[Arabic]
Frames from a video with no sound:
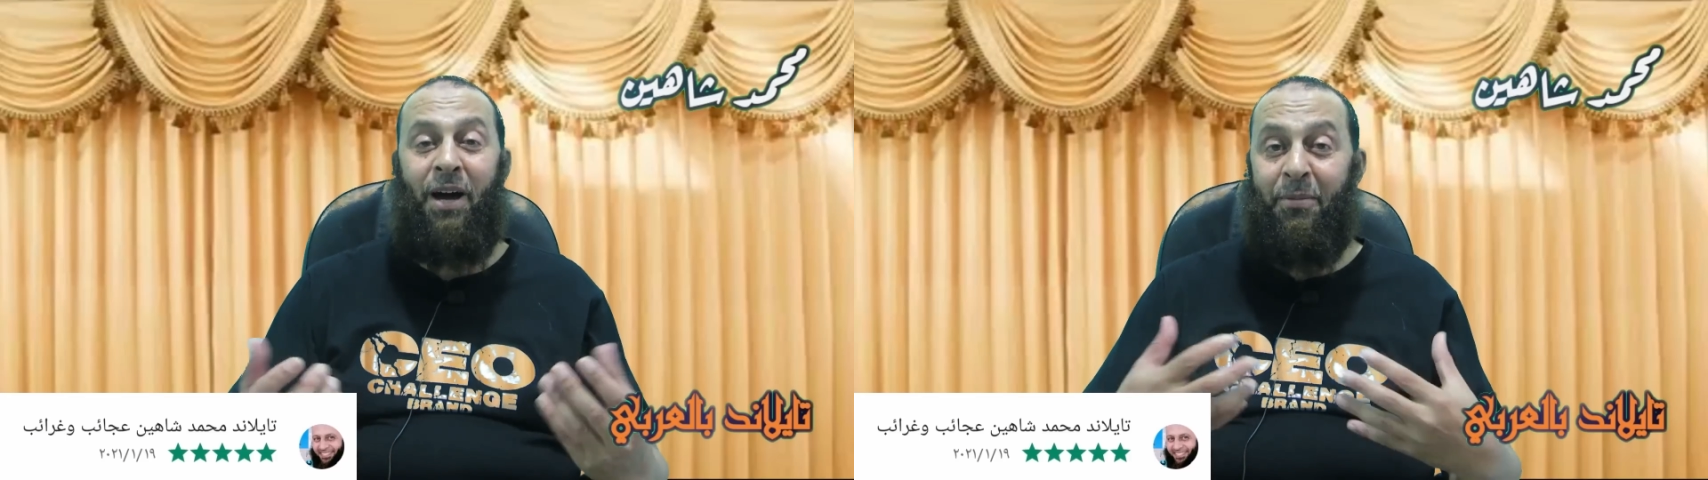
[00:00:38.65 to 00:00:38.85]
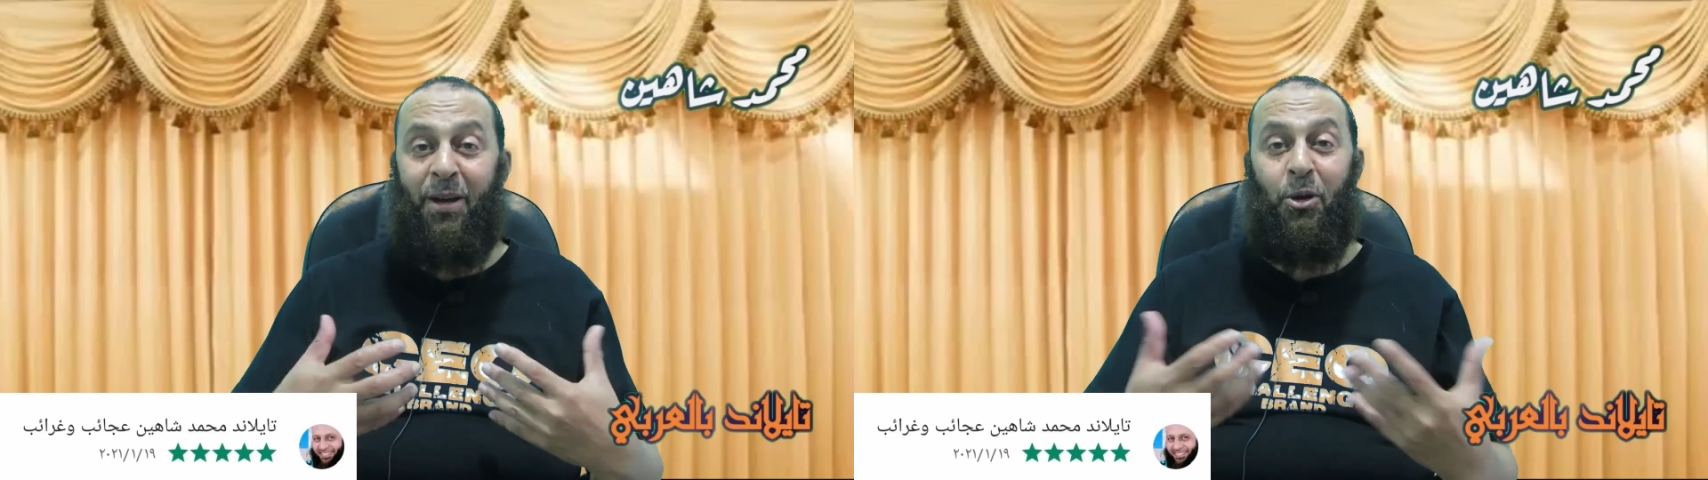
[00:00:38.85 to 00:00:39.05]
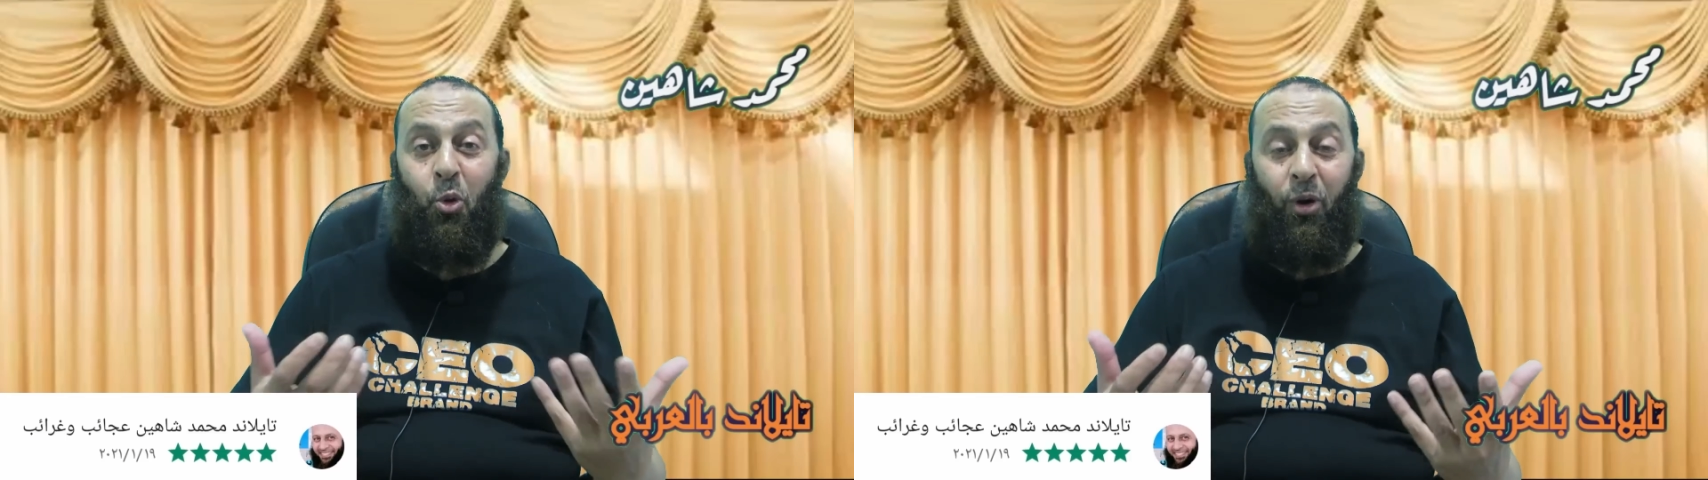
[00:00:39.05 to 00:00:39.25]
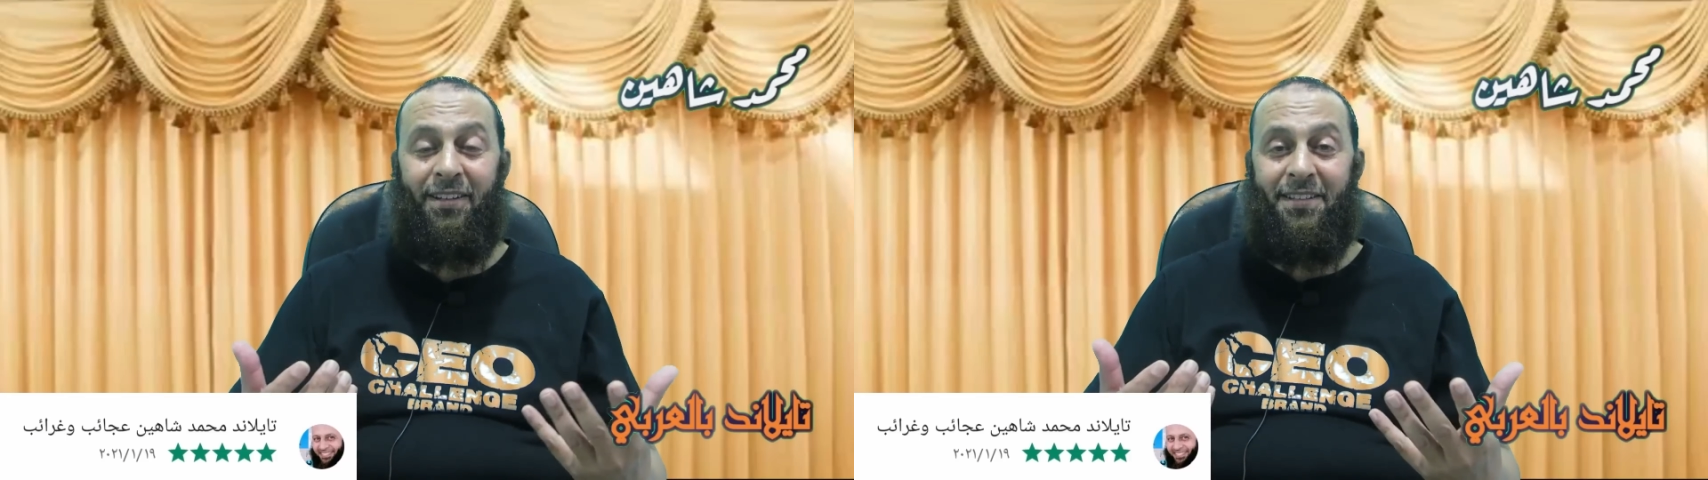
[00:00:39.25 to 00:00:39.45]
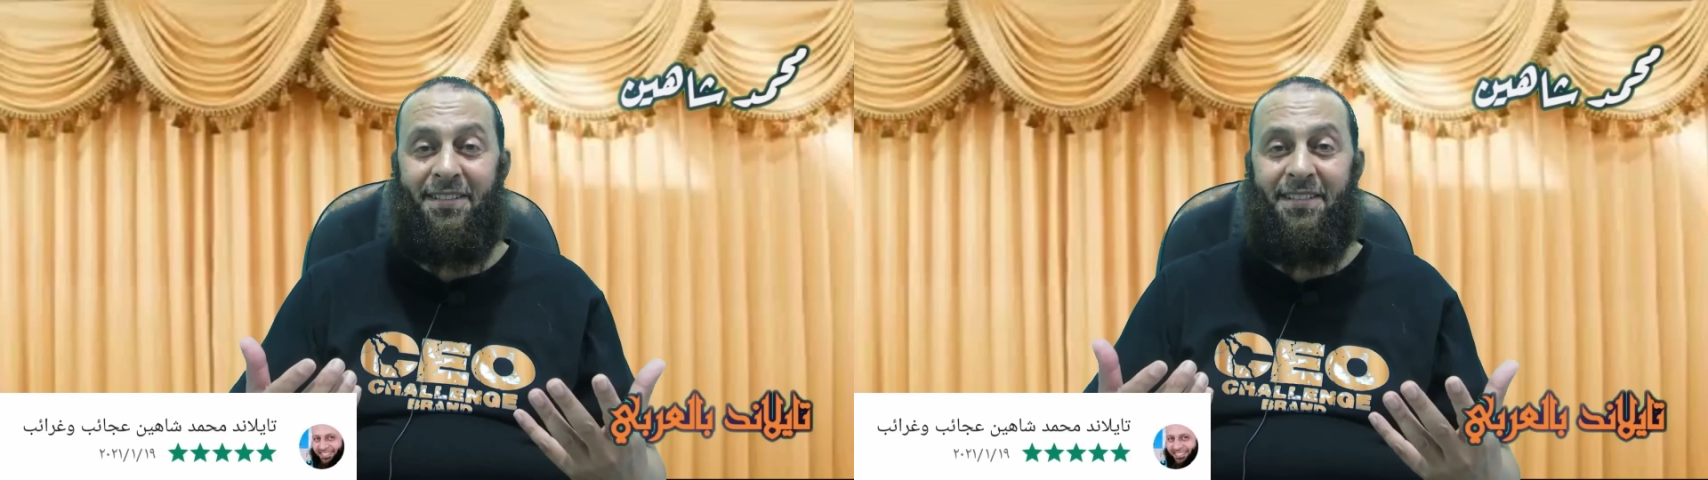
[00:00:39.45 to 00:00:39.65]
عمل
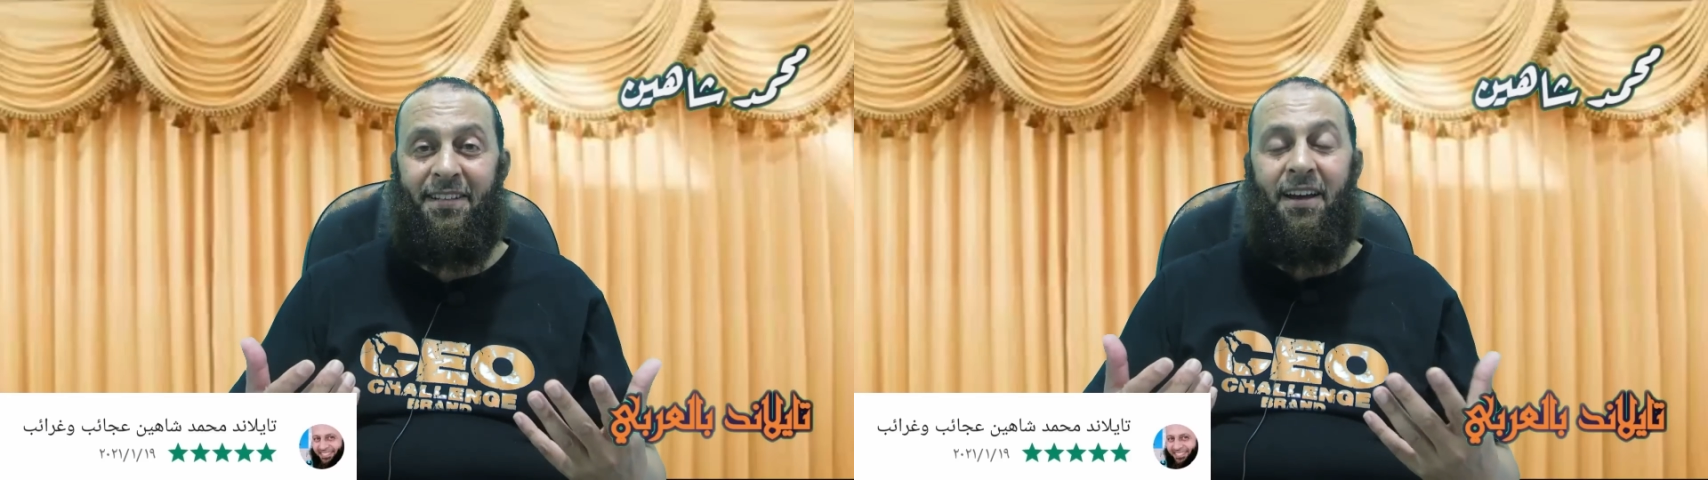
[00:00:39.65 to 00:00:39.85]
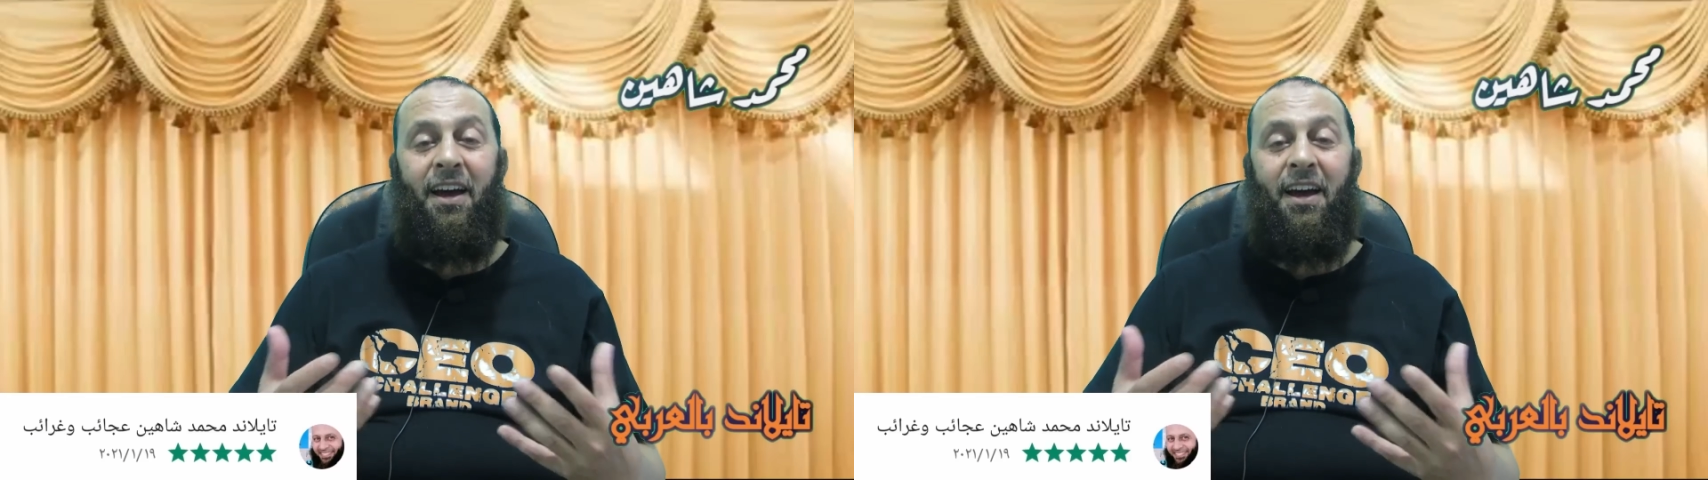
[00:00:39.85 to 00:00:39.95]
كويس